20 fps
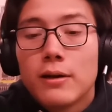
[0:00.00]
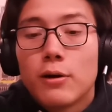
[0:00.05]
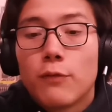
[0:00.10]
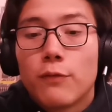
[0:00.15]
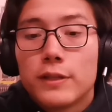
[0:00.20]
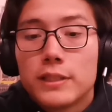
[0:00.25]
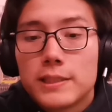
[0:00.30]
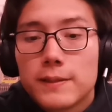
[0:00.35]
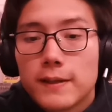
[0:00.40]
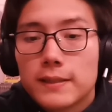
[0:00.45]

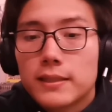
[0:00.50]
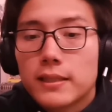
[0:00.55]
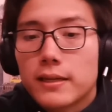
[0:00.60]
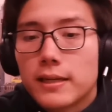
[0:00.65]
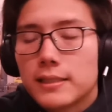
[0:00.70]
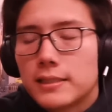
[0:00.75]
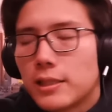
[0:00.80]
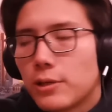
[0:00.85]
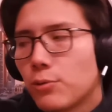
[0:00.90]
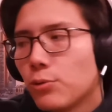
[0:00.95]
eh,
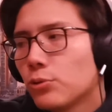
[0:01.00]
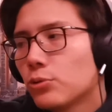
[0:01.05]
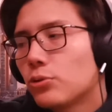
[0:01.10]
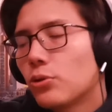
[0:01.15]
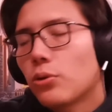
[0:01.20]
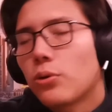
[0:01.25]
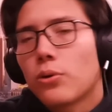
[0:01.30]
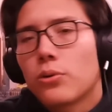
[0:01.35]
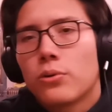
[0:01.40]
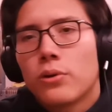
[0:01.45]
ofensiva terrestre,
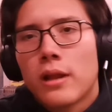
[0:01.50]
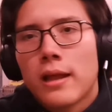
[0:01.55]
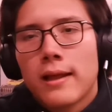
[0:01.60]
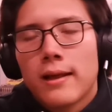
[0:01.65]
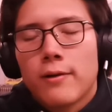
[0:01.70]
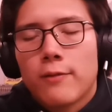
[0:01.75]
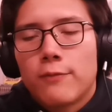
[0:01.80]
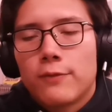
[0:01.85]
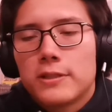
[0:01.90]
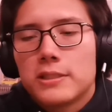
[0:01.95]
junto
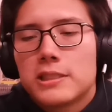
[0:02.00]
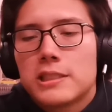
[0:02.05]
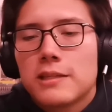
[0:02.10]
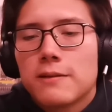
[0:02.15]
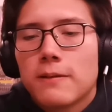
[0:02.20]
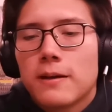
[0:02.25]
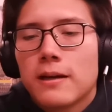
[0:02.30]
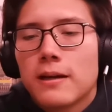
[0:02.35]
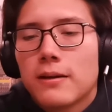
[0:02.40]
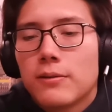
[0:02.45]
con una
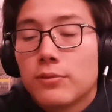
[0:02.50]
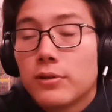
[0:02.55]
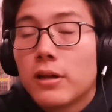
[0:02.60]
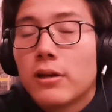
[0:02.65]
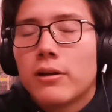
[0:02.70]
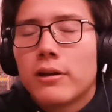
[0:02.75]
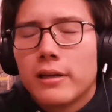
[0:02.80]
ofensiva,